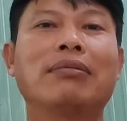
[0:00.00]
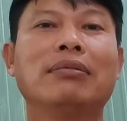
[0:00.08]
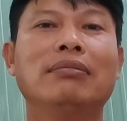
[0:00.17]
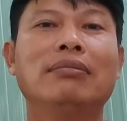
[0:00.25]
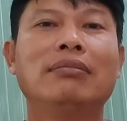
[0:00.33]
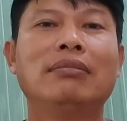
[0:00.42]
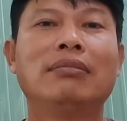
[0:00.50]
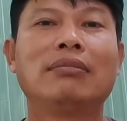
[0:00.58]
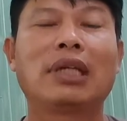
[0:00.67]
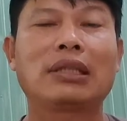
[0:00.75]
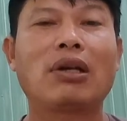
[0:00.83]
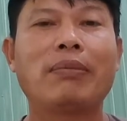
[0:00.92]
Là cho biết
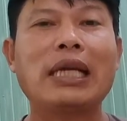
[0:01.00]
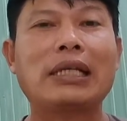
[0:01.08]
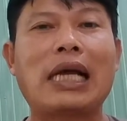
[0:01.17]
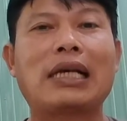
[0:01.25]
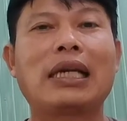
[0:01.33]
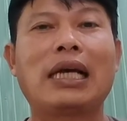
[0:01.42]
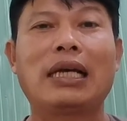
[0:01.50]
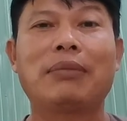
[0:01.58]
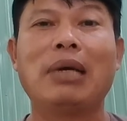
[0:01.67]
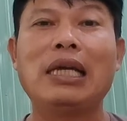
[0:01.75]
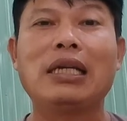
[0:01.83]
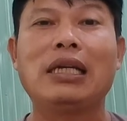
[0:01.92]
rằng là bị cái
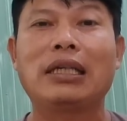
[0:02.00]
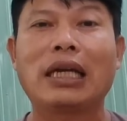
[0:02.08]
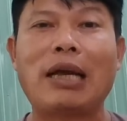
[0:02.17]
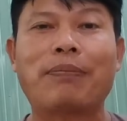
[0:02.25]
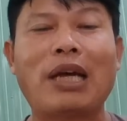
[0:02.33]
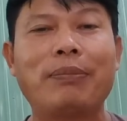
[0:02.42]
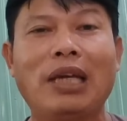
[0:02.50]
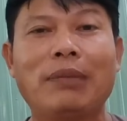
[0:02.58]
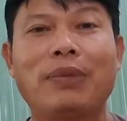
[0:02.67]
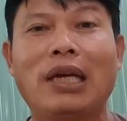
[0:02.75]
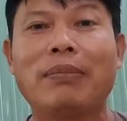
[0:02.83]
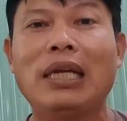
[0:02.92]
đập Tam Hiệp là bị
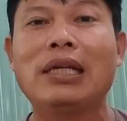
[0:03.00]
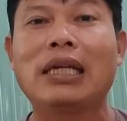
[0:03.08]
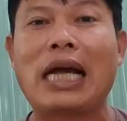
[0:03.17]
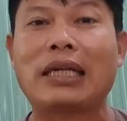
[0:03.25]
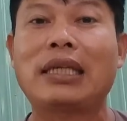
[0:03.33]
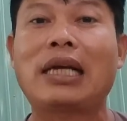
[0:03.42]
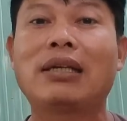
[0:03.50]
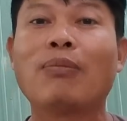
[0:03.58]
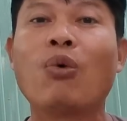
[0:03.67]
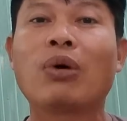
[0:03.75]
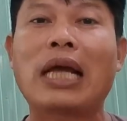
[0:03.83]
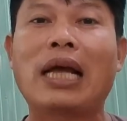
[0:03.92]
hạt nhân nó buông ra,
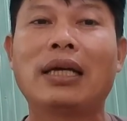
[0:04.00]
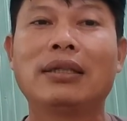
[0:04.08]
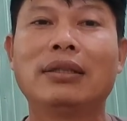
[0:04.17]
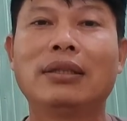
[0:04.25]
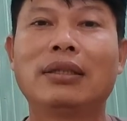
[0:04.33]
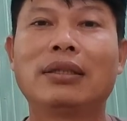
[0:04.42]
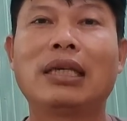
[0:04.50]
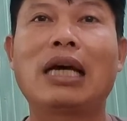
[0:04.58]
là bể đập.